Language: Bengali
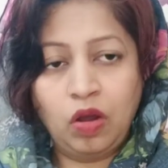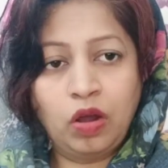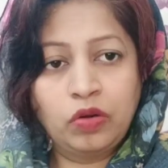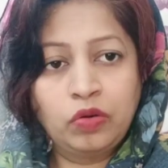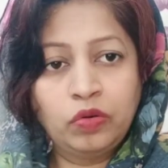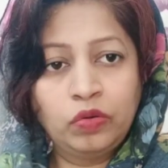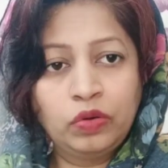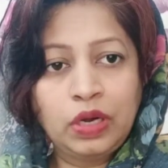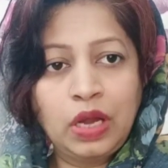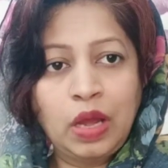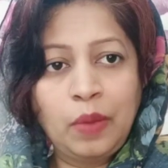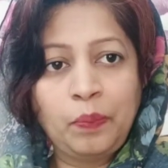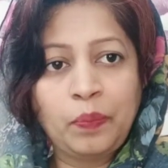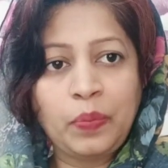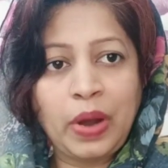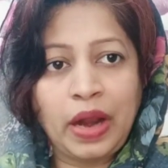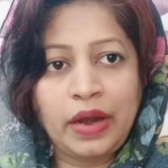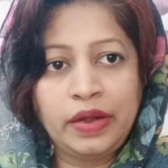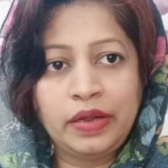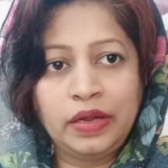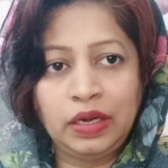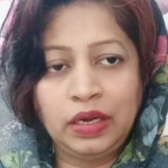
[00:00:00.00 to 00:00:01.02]
অনন্যা
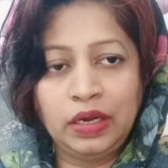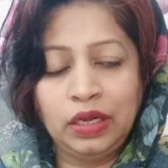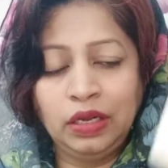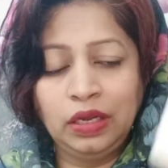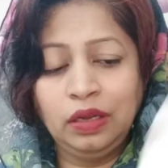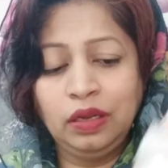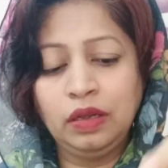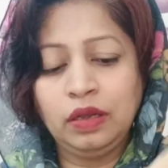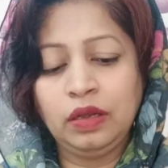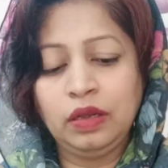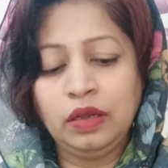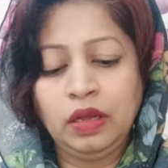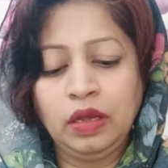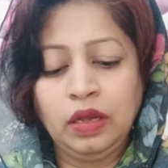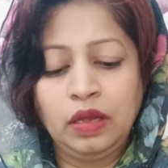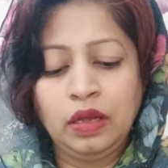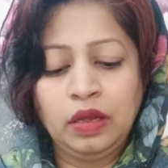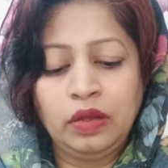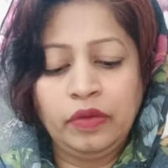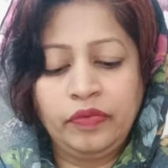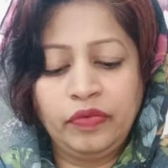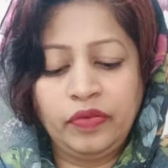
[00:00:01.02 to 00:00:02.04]
ব্রাইটেনিং
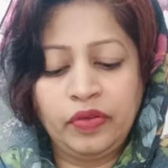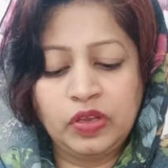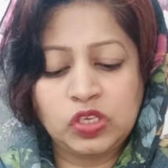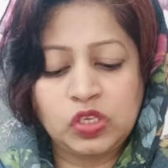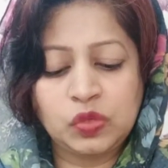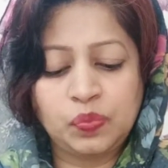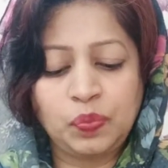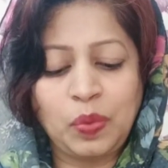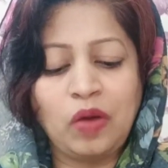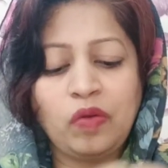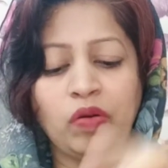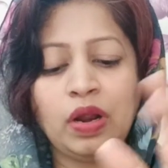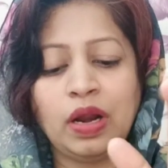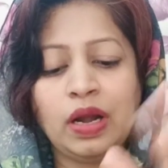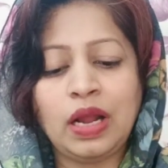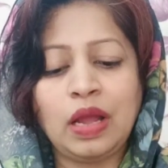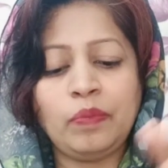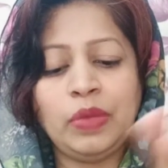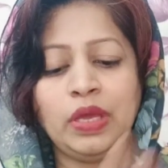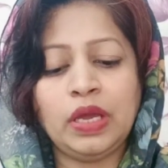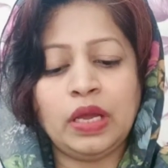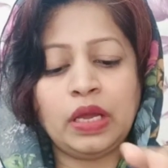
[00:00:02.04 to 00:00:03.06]
ফেস পাউডার
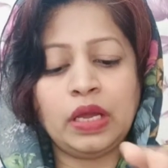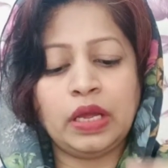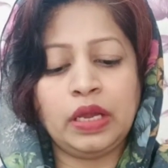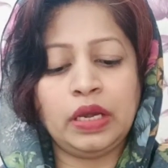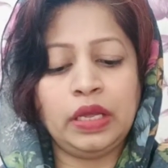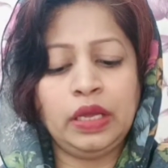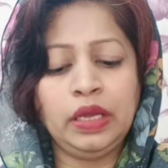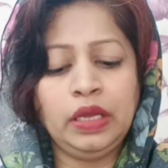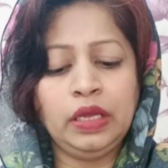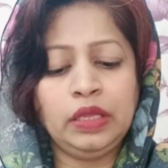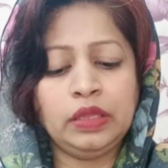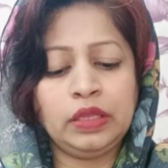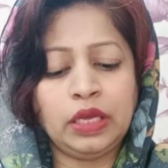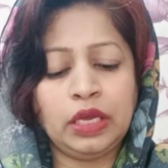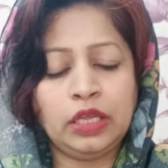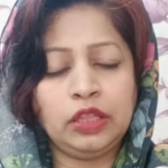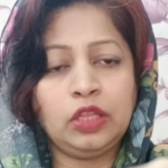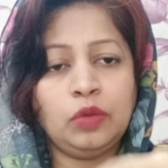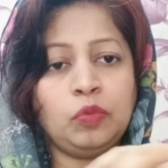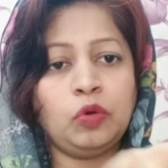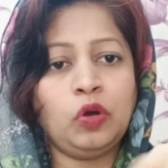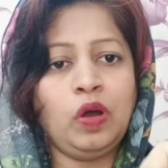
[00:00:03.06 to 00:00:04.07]
আমি এখানে দিয়ে
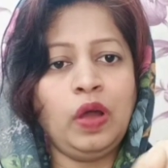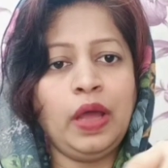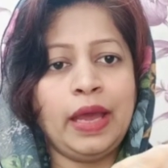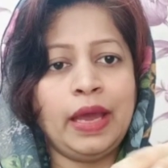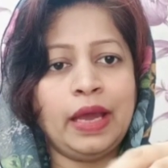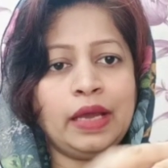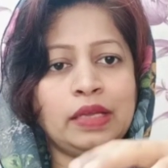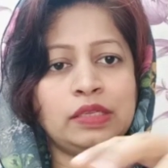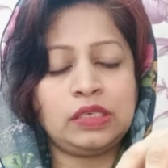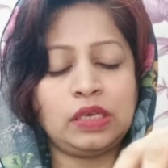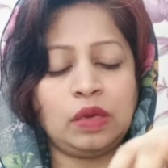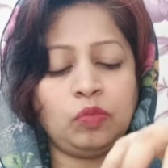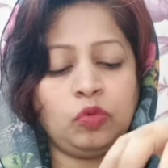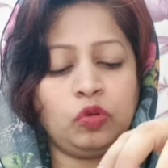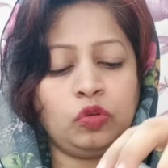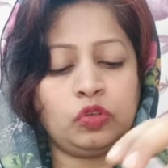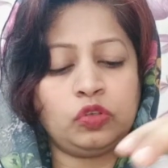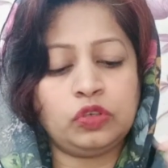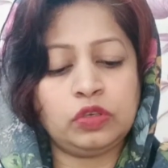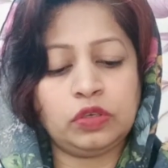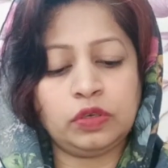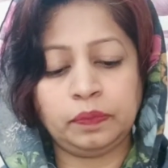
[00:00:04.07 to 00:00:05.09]
দিব এক
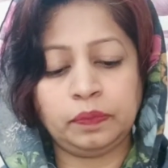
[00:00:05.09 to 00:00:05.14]
চামচ